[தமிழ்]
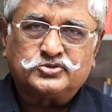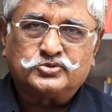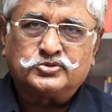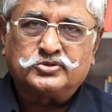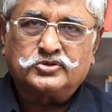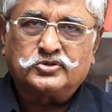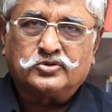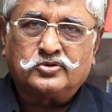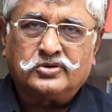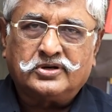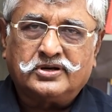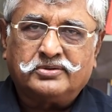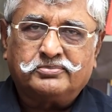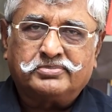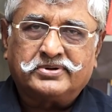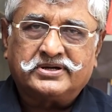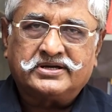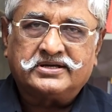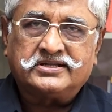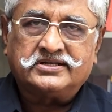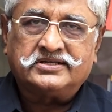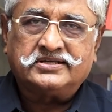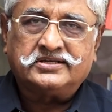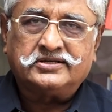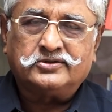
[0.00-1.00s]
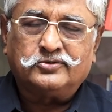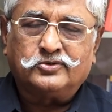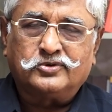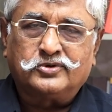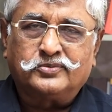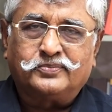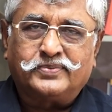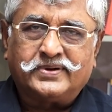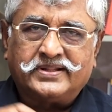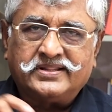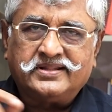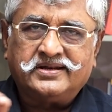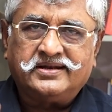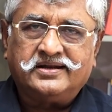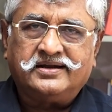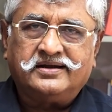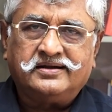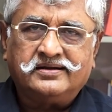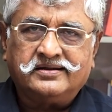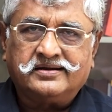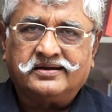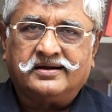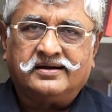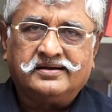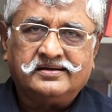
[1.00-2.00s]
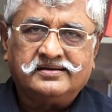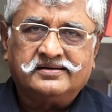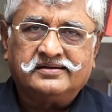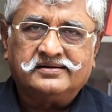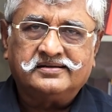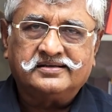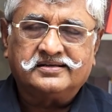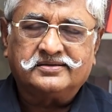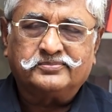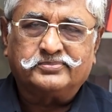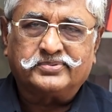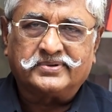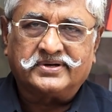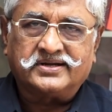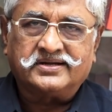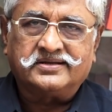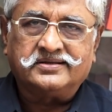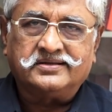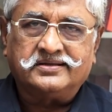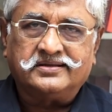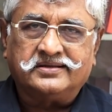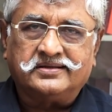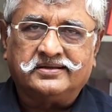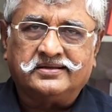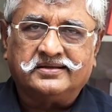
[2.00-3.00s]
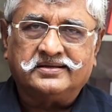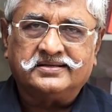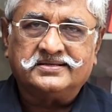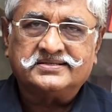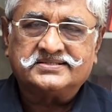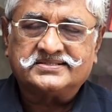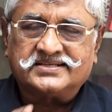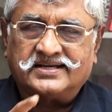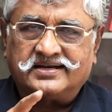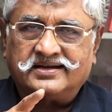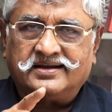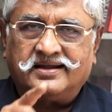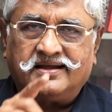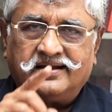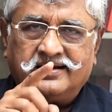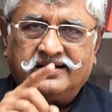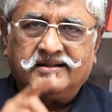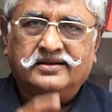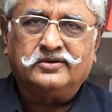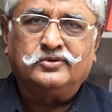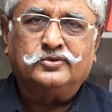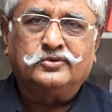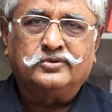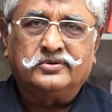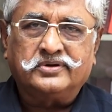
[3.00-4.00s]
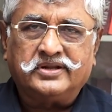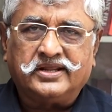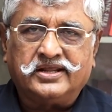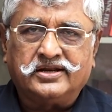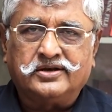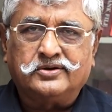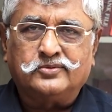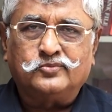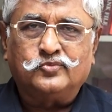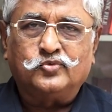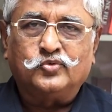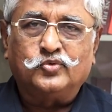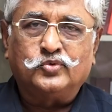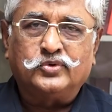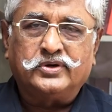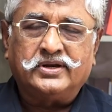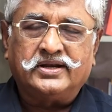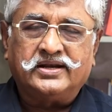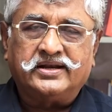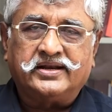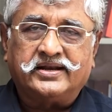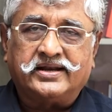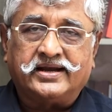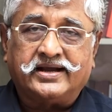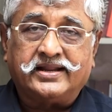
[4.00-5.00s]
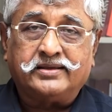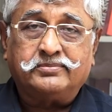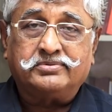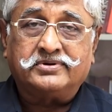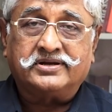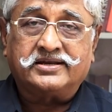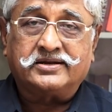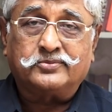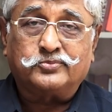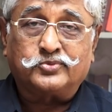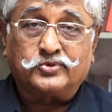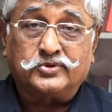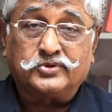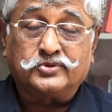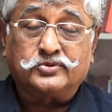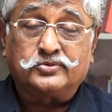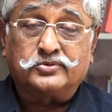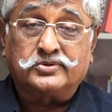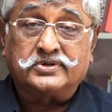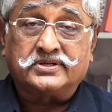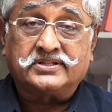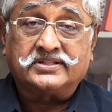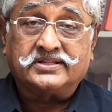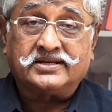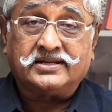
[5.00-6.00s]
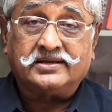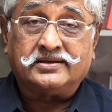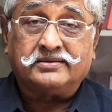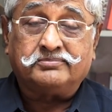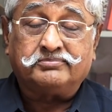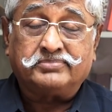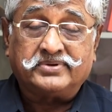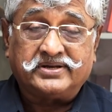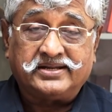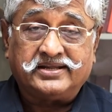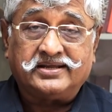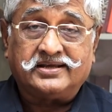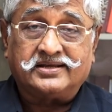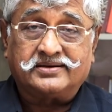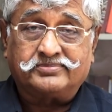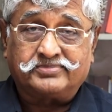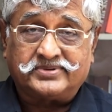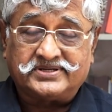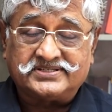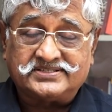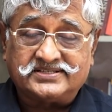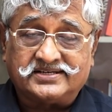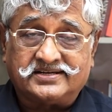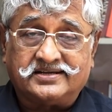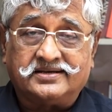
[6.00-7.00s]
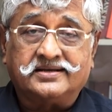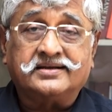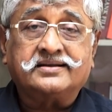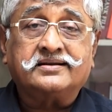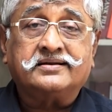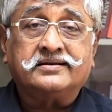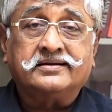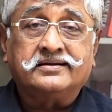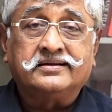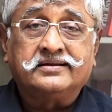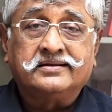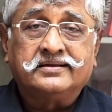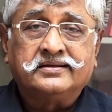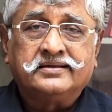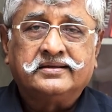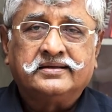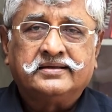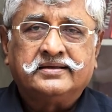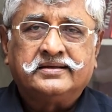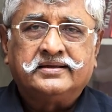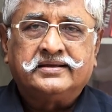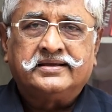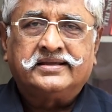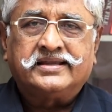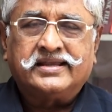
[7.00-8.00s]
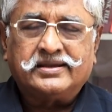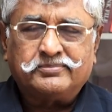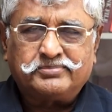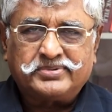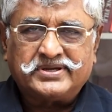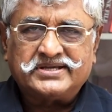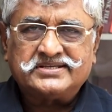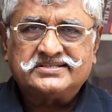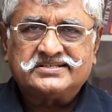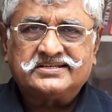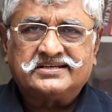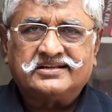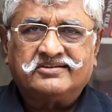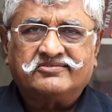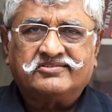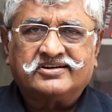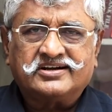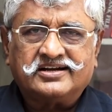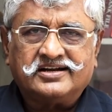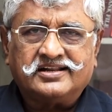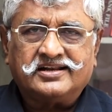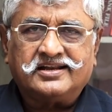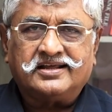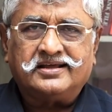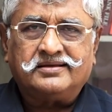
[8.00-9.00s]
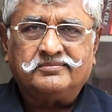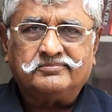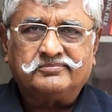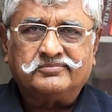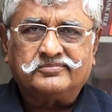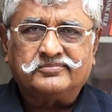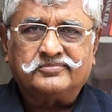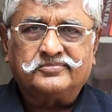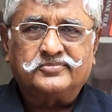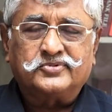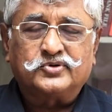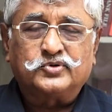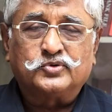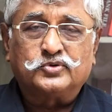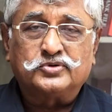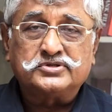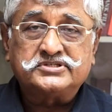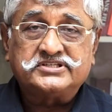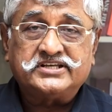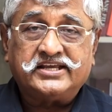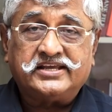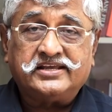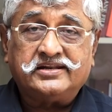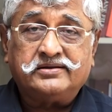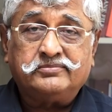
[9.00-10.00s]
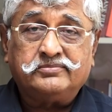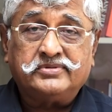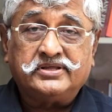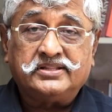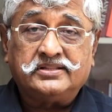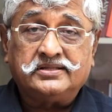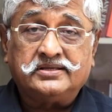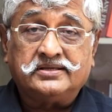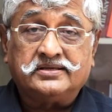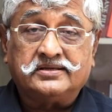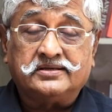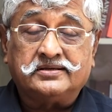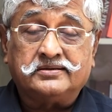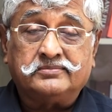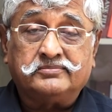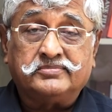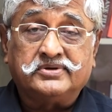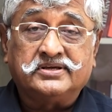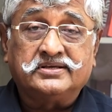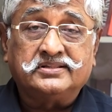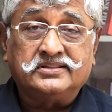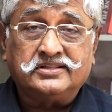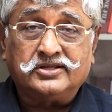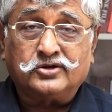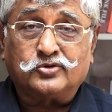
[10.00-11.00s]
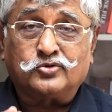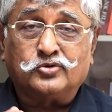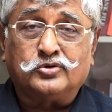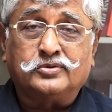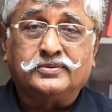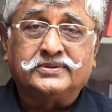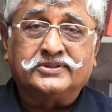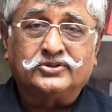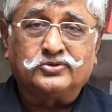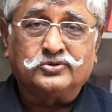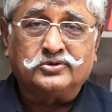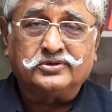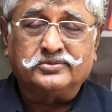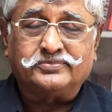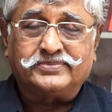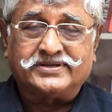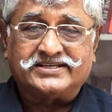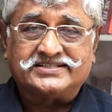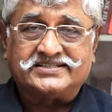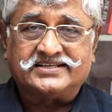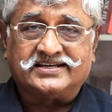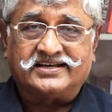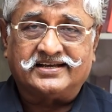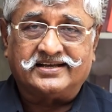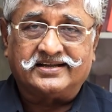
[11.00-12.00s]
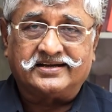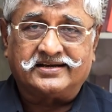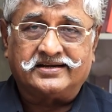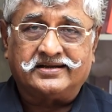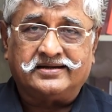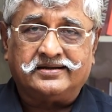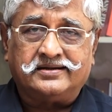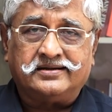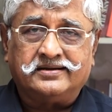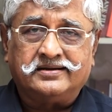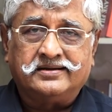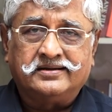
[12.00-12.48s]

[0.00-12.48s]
சுட்டு கொல்லப்பட்டு ஒரு பதினேழு நாள்களுக்கு பிறகு சன்னாநல்லூர் என்னும் ஊரில் நடைபெற்ற பொதுக்கூட்டத்திலே பெரியார் பேசினார் இங்கே பேசுகிறவர்களெல்லாம் கோட்ஸேயின் மீது மிகுந்த கோபத்தோடு பேசினார்கள்